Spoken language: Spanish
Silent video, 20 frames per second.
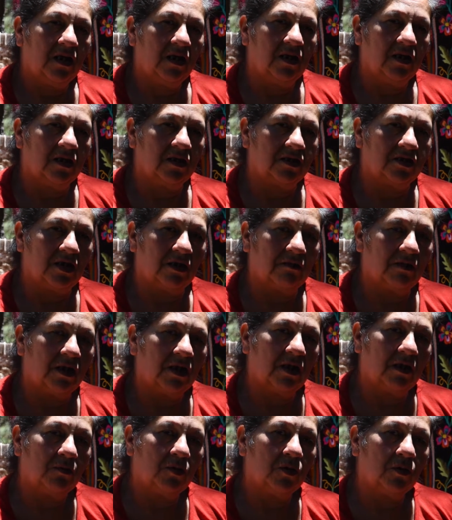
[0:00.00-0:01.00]
eh,
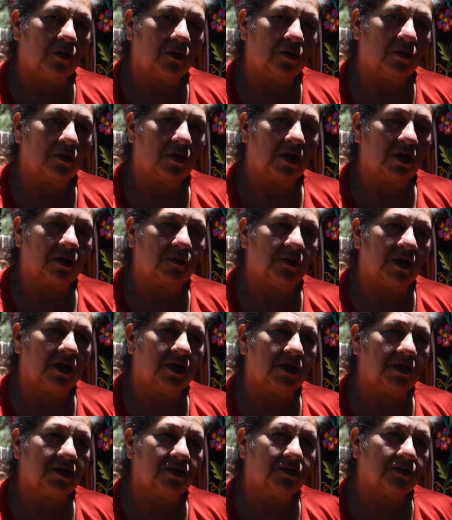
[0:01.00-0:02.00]
trabajamos con los
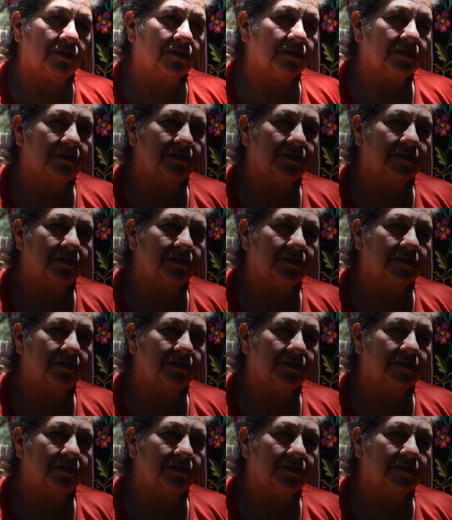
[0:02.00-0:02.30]
animalitos.